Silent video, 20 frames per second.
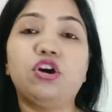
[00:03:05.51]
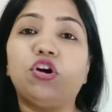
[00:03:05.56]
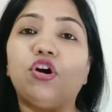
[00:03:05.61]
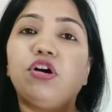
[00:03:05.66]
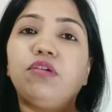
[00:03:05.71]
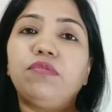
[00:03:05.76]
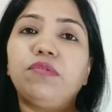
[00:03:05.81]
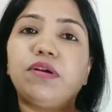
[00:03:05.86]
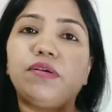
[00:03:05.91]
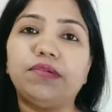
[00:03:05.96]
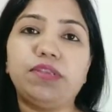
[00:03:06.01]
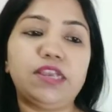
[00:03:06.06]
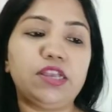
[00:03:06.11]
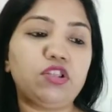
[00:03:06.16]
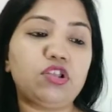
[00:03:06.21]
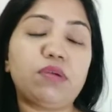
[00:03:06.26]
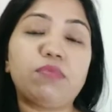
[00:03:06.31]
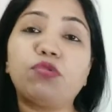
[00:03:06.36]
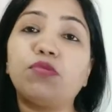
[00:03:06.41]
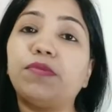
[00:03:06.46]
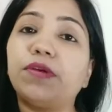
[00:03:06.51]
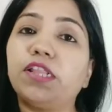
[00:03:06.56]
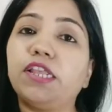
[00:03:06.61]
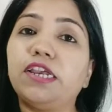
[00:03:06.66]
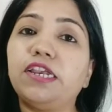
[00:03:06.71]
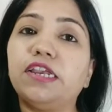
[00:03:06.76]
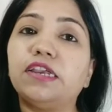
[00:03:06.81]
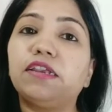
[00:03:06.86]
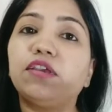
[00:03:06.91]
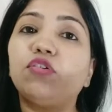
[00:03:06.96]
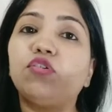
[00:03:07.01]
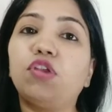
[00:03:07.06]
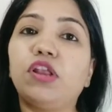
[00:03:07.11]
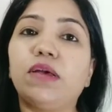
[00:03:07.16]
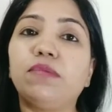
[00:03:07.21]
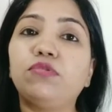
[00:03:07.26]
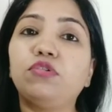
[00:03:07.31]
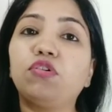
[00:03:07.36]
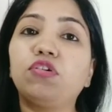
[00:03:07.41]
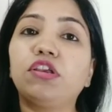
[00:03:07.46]
और ये तो आपको पता ही है कि
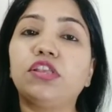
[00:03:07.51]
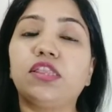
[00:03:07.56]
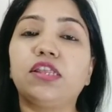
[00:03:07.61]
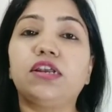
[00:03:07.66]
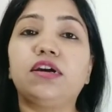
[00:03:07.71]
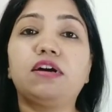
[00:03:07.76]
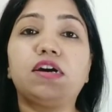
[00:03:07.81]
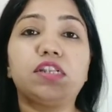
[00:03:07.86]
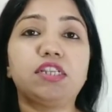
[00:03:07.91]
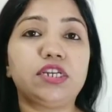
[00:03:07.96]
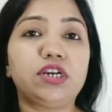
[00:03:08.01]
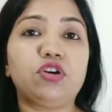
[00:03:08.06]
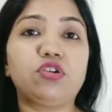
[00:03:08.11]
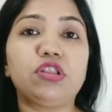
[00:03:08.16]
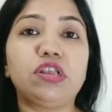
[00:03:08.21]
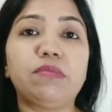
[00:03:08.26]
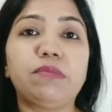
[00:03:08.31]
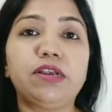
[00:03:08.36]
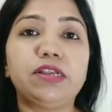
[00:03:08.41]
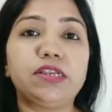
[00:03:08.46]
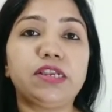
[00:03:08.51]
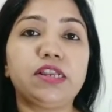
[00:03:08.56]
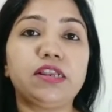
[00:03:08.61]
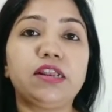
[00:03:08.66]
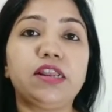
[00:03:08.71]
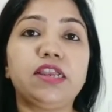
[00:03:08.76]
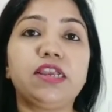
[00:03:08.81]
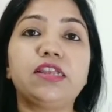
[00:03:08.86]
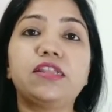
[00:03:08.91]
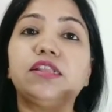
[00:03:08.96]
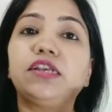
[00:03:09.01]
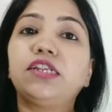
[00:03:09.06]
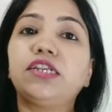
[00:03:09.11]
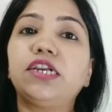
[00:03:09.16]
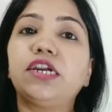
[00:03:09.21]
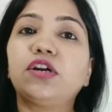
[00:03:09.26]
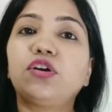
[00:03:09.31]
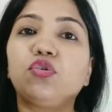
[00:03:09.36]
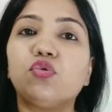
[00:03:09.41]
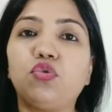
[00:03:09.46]
गुलाब जल कितना अच्छा होता है हमारी स्किन के लिए कितना
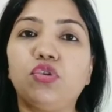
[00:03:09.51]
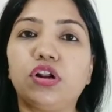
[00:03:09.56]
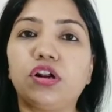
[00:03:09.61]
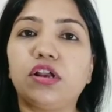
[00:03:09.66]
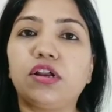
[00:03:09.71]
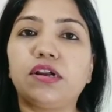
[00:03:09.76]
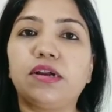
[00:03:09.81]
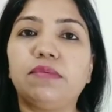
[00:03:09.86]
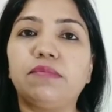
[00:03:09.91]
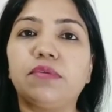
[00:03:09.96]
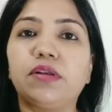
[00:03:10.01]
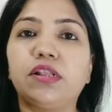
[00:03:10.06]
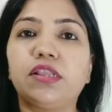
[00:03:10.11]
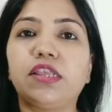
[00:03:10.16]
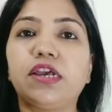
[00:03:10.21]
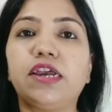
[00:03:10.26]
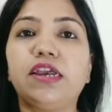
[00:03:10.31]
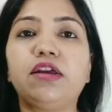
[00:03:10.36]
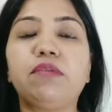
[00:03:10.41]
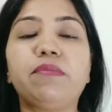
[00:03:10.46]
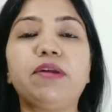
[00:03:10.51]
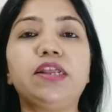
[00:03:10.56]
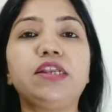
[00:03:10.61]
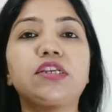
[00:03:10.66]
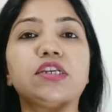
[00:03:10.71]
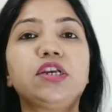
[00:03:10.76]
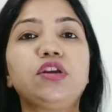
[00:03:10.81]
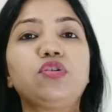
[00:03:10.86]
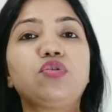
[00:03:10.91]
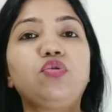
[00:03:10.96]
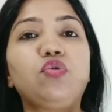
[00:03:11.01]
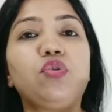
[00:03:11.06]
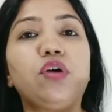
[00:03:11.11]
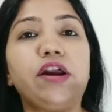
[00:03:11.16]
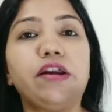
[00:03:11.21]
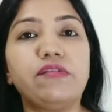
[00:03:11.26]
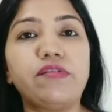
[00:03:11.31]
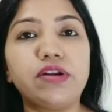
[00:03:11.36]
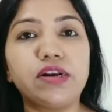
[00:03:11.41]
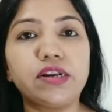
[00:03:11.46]
अच्छा एक टोनर का काम करता है हमारी स्किन को
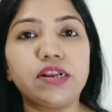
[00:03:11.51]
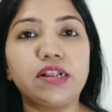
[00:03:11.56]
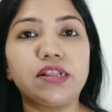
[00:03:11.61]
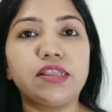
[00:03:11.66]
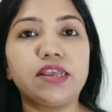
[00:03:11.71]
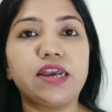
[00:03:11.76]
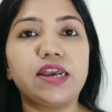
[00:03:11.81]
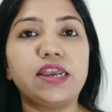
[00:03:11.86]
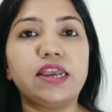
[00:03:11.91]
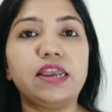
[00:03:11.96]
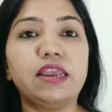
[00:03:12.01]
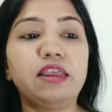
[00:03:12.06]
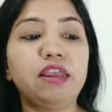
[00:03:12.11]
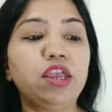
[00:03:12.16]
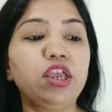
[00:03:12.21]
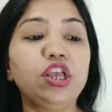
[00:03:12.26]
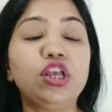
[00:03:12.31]
हाइड्रेट करता है